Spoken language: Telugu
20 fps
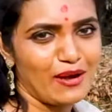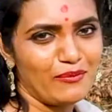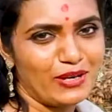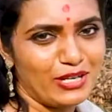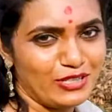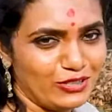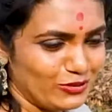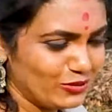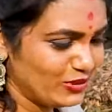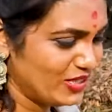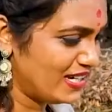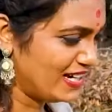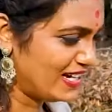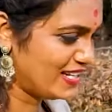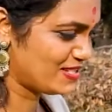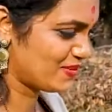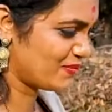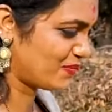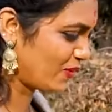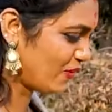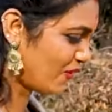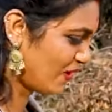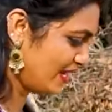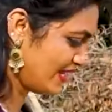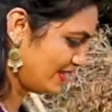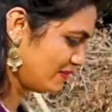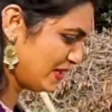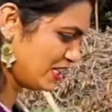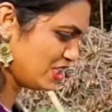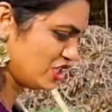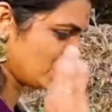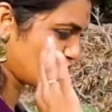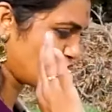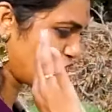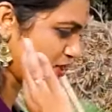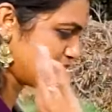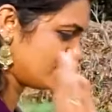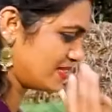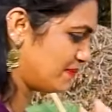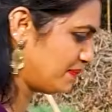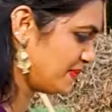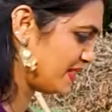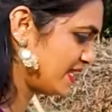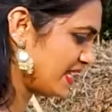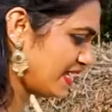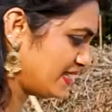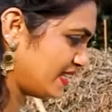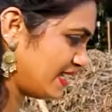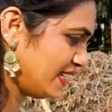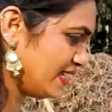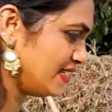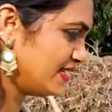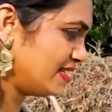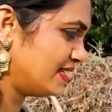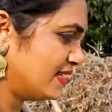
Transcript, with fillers: కాపాడుతూ ఉన్నారని చెప్పుకోవాలి మంచి కాన్సెప్ట్ ఇదైతే